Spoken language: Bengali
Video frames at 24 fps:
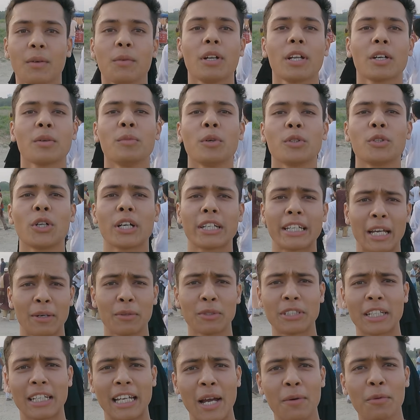আসসালামু বন্ধুরা কি
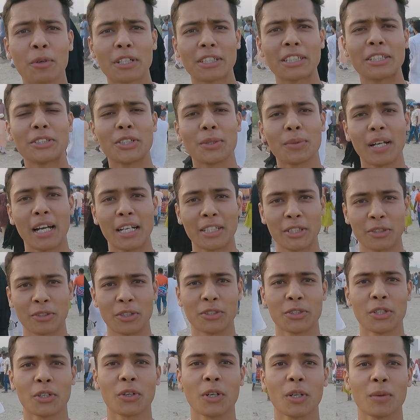অবস্থা কেমন আছেন সবাই আশা
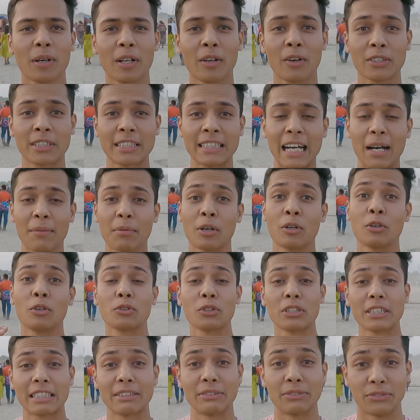করি সকলেই ভালো আছেন আবার
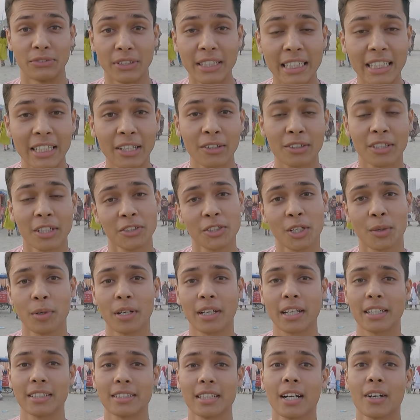নতুন একটি ভিডিওতে
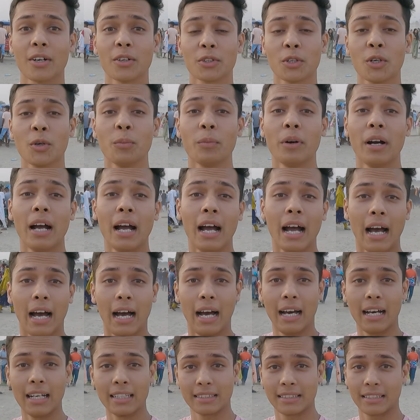সবাইকে স্বাগতম
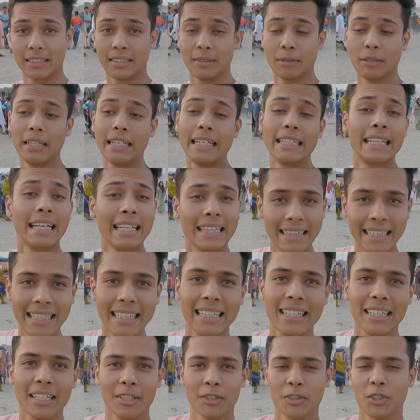আজ ঈদের
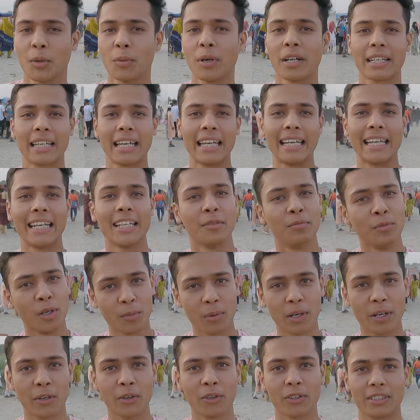দিন সবাইকে ঈদ
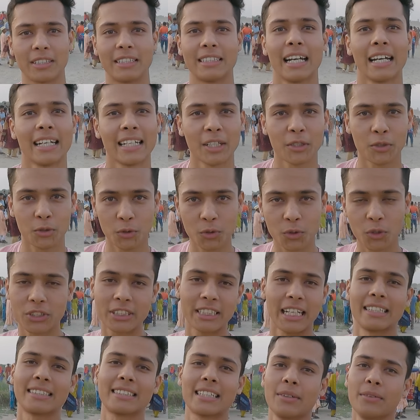মোবারক জানিয়ে শুরু
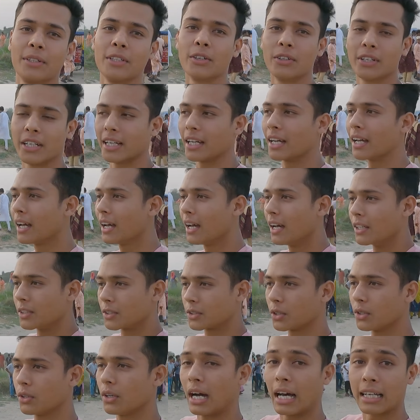করছি আজকে ভিডিওটি
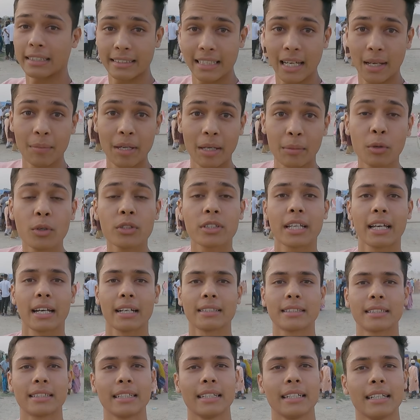সো আজকে আমি এই মুহূর্তে
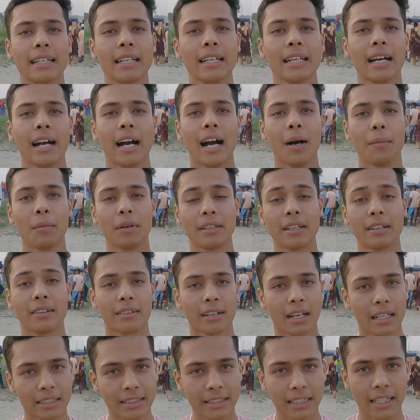আছি আমাদের
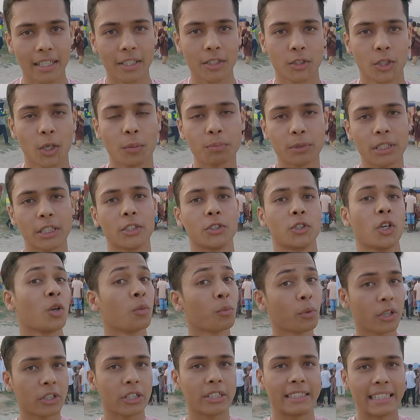রাজশাহীর সবচেয়ে
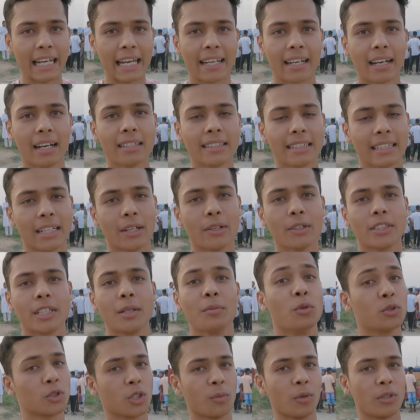জনপ্রিয় একটি জায়গা সেটা
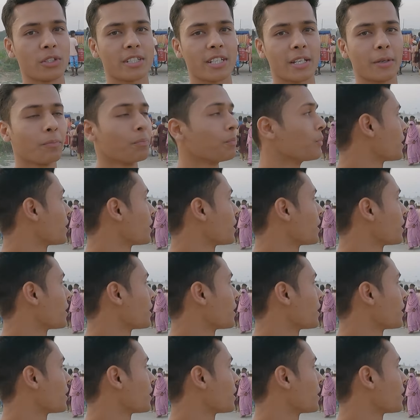হচ্ছে মুক্তমঞ্চে